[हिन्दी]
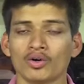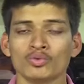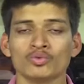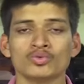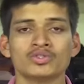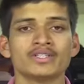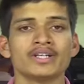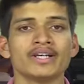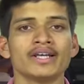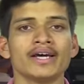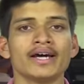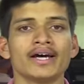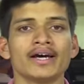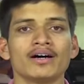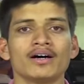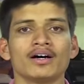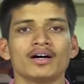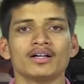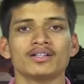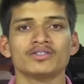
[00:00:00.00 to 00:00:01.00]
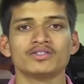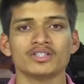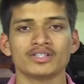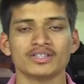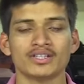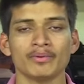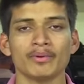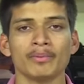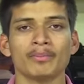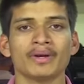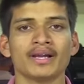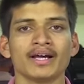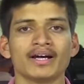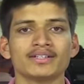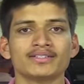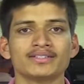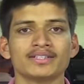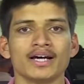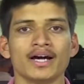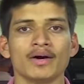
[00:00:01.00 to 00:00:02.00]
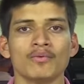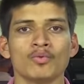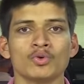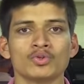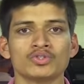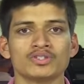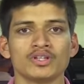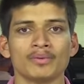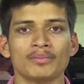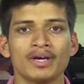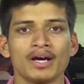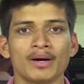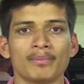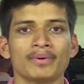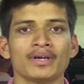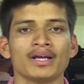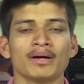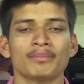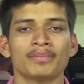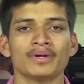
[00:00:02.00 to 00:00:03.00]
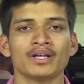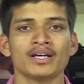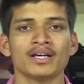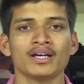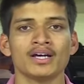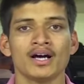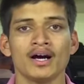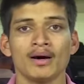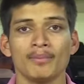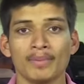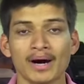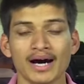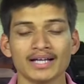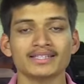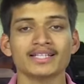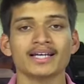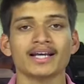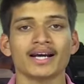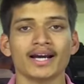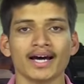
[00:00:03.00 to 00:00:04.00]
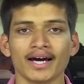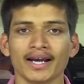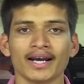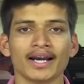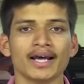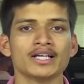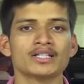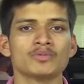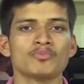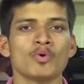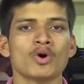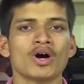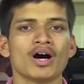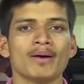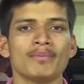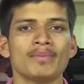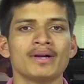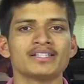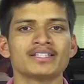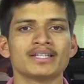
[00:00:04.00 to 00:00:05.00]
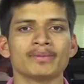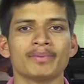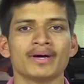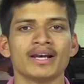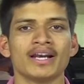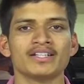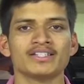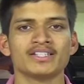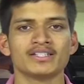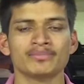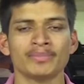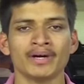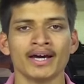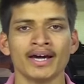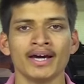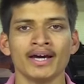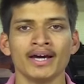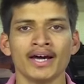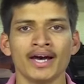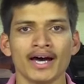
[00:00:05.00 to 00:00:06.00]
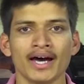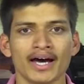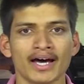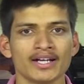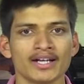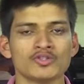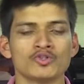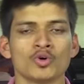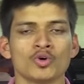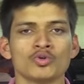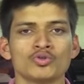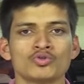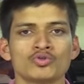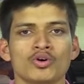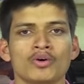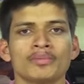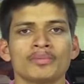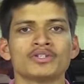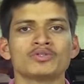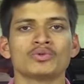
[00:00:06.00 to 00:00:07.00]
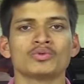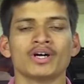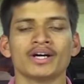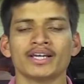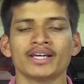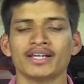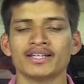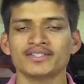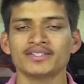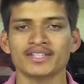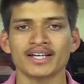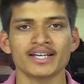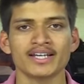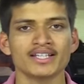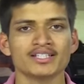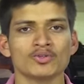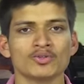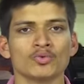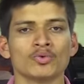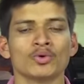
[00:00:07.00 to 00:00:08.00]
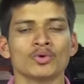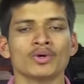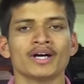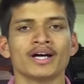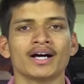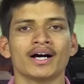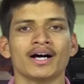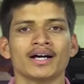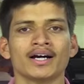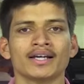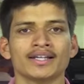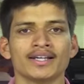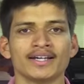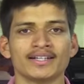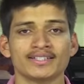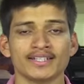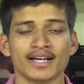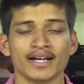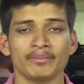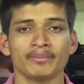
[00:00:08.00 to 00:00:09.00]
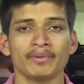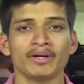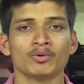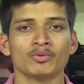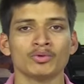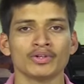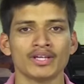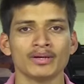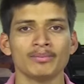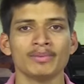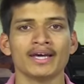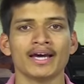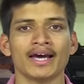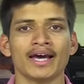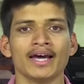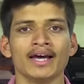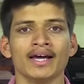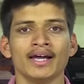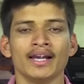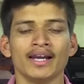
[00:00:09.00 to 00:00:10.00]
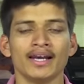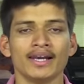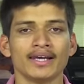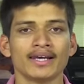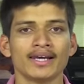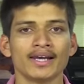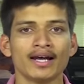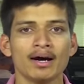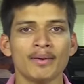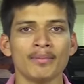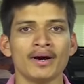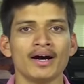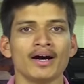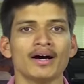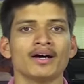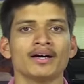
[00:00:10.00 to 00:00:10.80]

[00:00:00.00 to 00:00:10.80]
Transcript: उस लिए जितने भी प्लेयर्स हैं वो सभी अपनी अपनी बातें रख रहे हैं इस मुकाबले से पहले जिसमें एरन जोन्स को हमने सुना कि किस तरीके से उन्होंने कहा कि एक्साइटमेंट उनकी भी है लेकिन अब